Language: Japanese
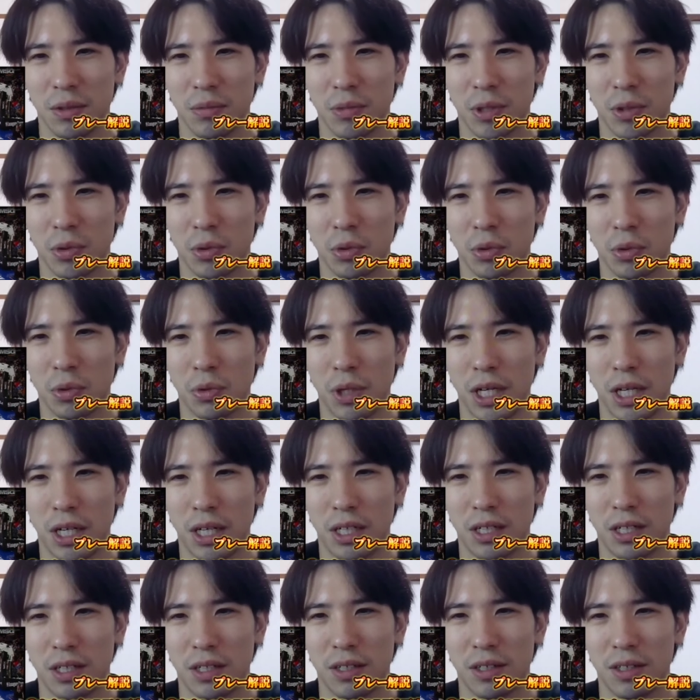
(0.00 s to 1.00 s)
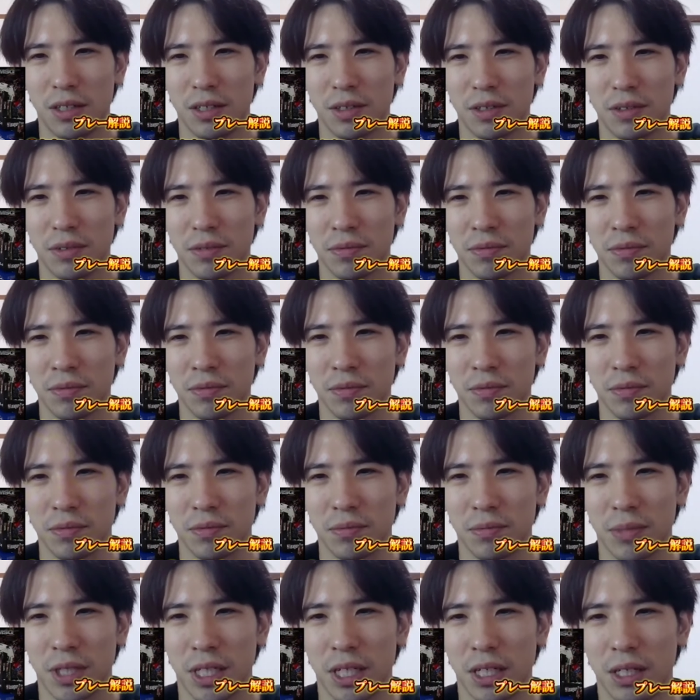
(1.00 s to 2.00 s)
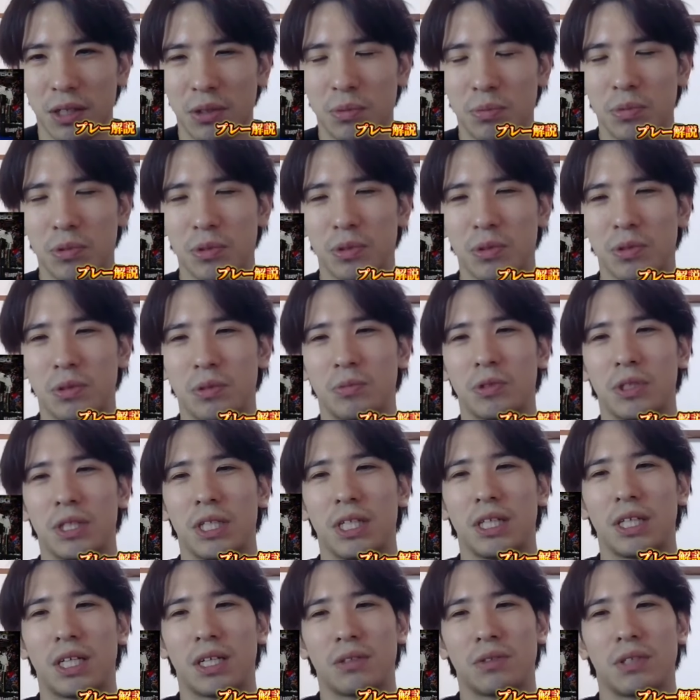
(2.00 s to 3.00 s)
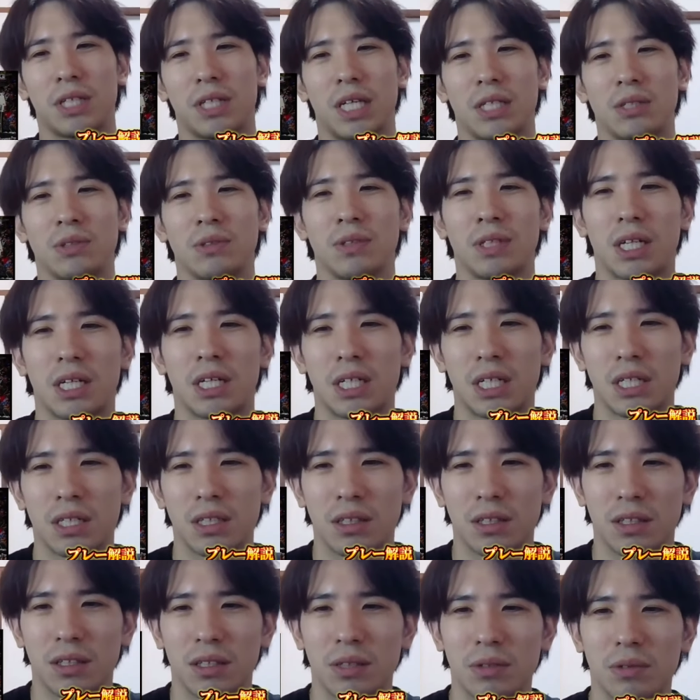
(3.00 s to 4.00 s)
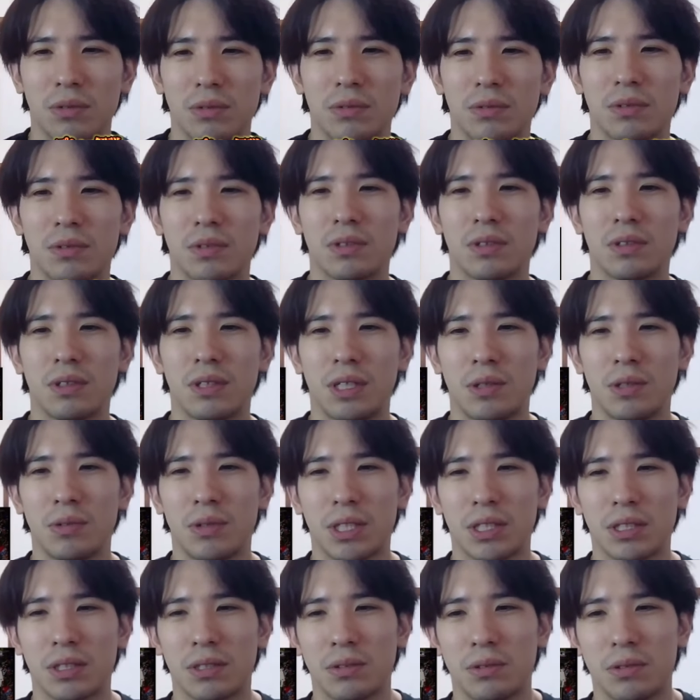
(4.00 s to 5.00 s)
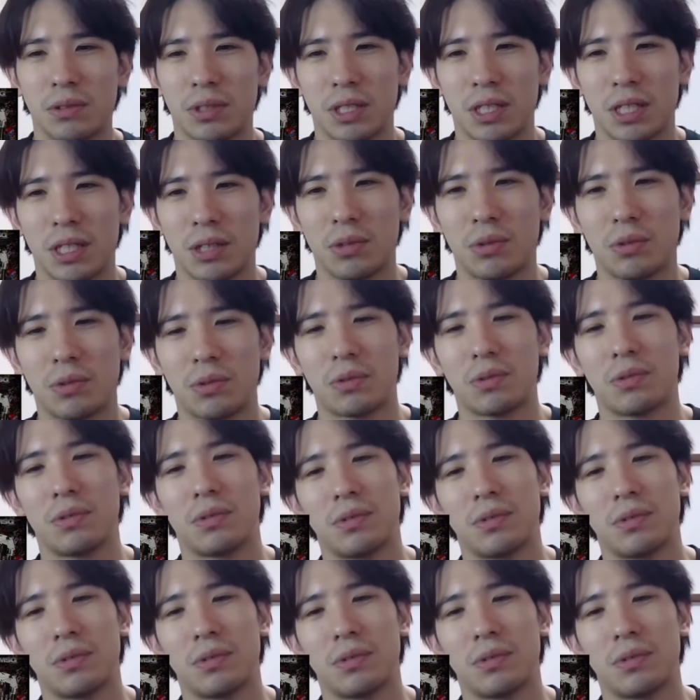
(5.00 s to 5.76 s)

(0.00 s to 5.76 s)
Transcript: まあ、ここは、うん、まあ、ヘルプも出たくなるんかなっていう気はするけど、